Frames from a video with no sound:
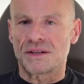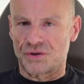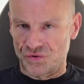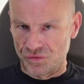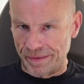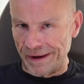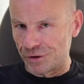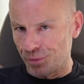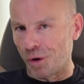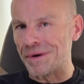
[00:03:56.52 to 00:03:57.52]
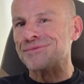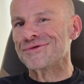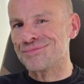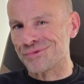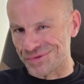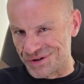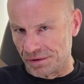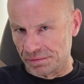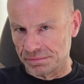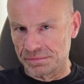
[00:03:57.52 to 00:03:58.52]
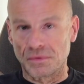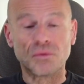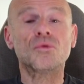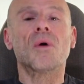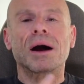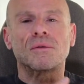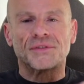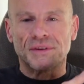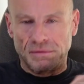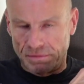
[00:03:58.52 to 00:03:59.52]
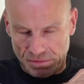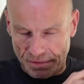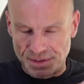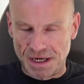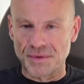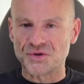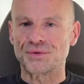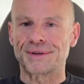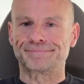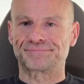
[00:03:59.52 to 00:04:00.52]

est-ce que je vous parle de problèmes subconscients ou inconscients C'est la même chose.